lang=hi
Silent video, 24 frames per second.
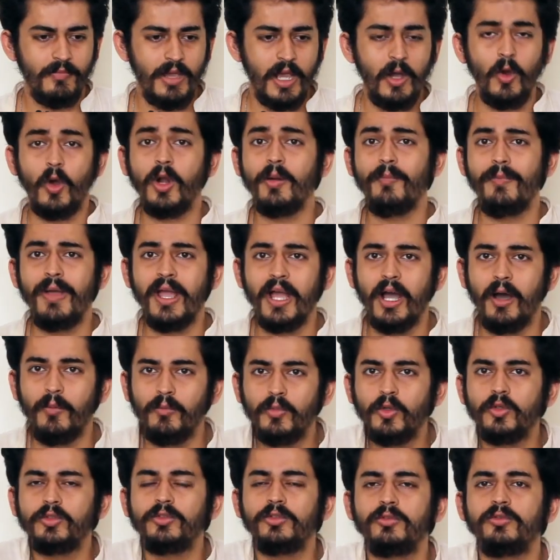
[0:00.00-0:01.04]
मैं और मैं
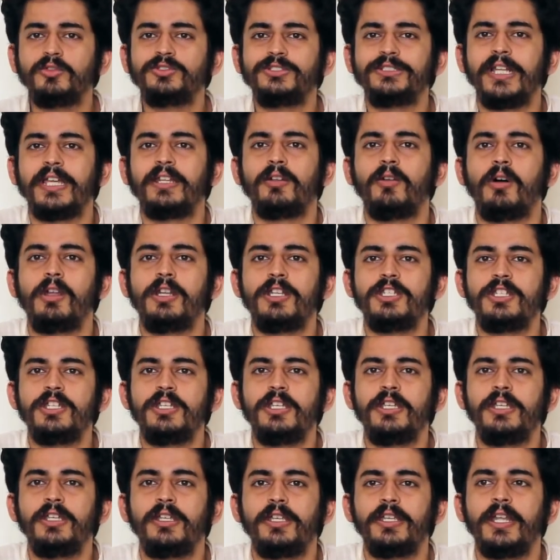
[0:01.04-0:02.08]
हम लोग तो उस
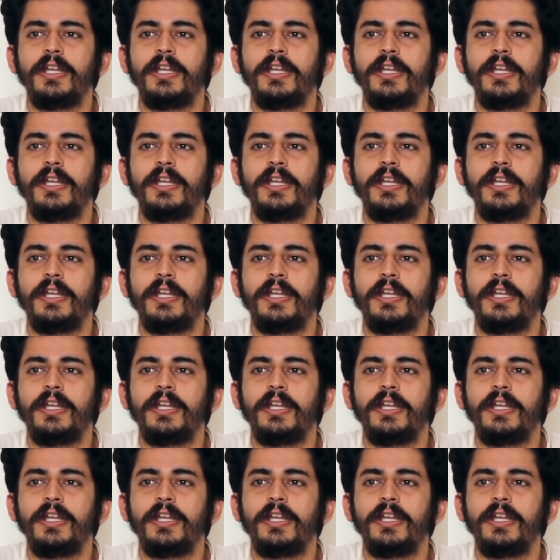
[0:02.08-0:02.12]
टेक्नोलॉजी